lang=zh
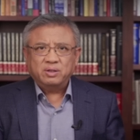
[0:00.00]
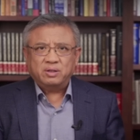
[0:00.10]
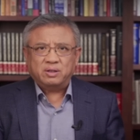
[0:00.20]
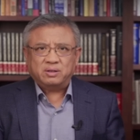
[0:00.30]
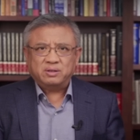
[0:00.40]

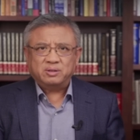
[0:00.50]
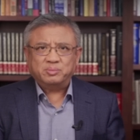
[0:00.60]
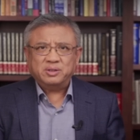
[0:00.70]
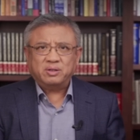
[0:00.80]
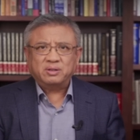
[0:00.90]
呃，什
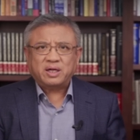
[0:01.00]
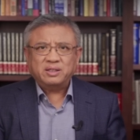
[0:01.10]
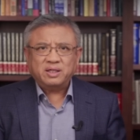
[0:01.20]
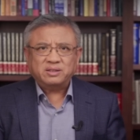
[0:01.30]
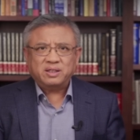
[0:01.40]
么澳大
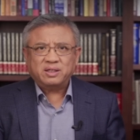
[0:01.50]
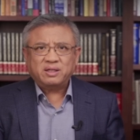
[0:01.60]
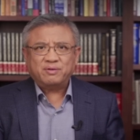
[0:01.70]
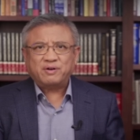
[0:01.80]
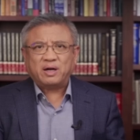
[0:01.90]
利亚、加拿
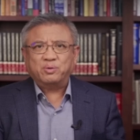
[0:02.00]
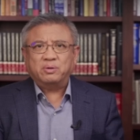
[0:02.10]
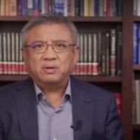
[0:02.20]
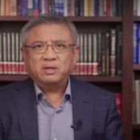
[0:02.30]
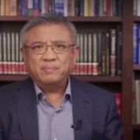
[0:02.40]
大、法
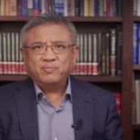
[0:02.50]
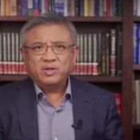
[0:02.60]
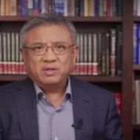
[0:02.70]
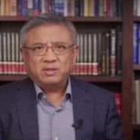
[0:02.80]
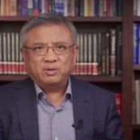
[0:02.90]
国、
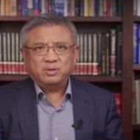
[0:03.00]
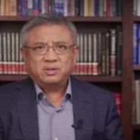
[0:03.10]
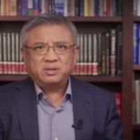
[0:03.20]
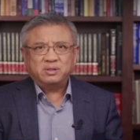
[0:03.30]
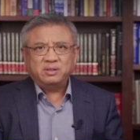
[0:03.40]
俄罗
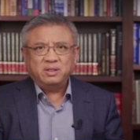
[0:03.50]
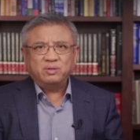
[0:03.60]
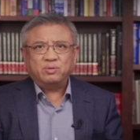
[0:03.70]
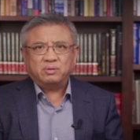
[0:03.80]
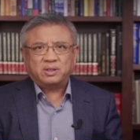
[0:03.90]
斯、
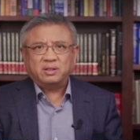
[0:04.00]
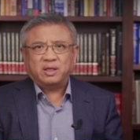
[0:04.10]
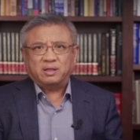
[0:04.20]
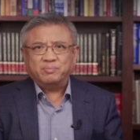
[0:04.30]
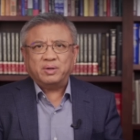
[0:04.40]
英国等
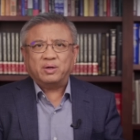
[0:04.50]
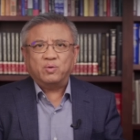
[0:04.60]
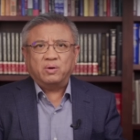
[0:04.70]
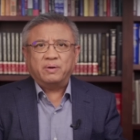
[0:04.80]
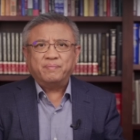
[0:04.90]
等，美
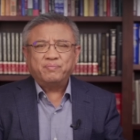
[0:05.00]
国。